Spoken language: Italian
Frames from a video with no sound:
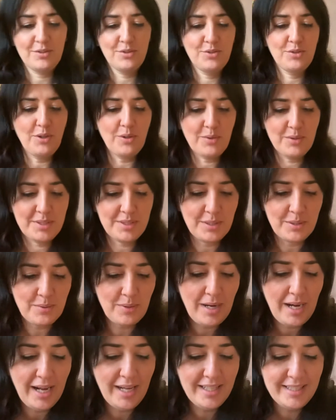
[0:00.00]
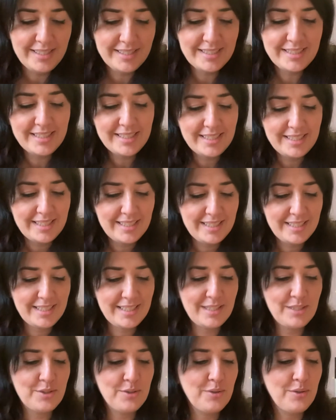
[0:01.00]
C'ho questi qua,
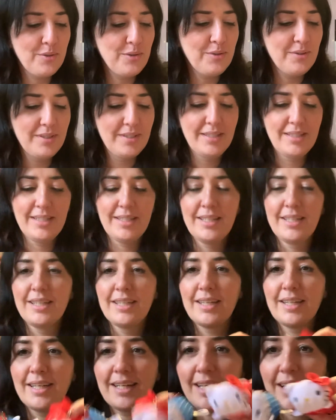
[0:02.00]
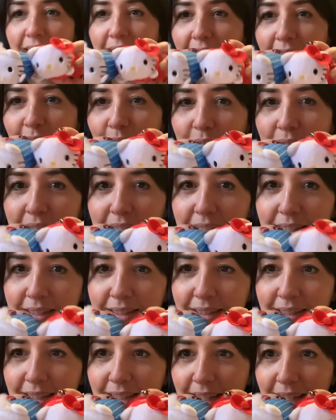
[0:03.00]
che sono Hello
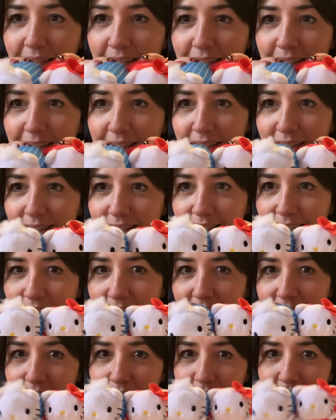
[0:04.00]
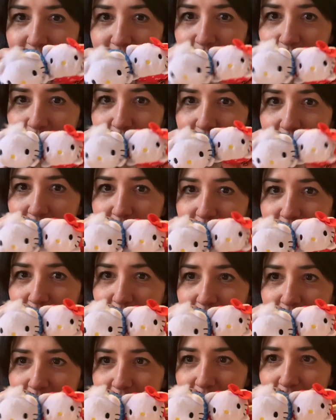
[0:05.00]
Kitty e Dear Daniel. Ta ta ta